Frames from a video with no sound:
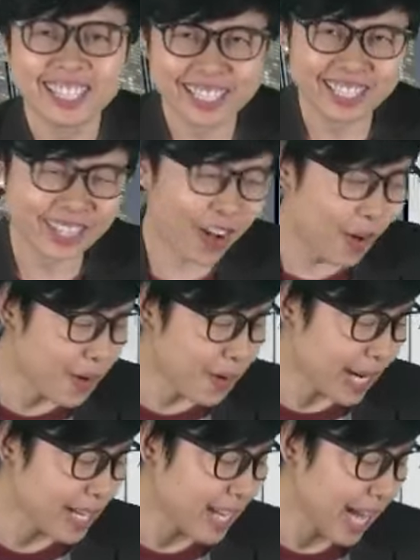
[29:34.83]
เออของ
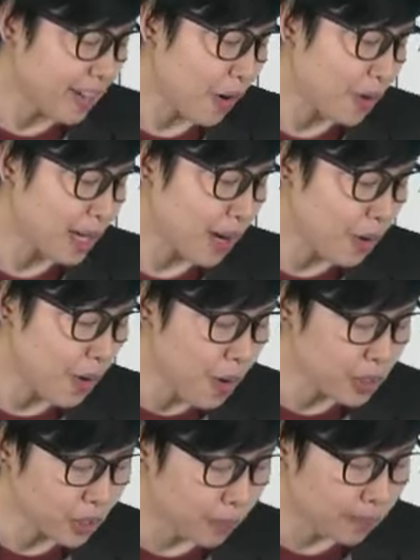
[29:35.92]
รายการของเราก็ค
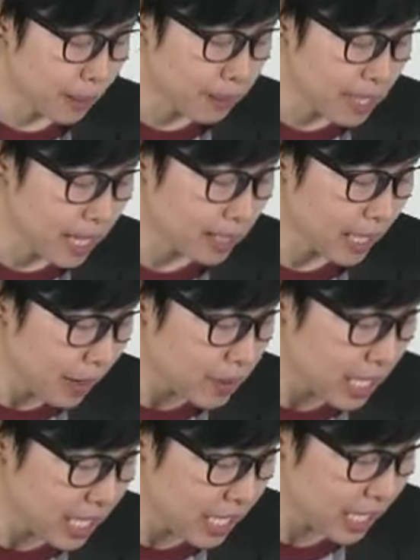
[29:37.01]
งจบแต่เพียงเท่า
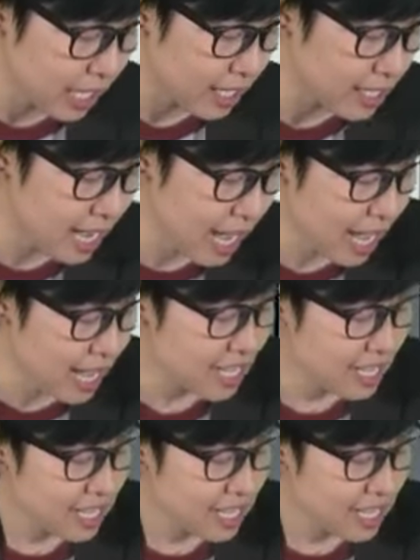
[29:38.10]
นี้นะ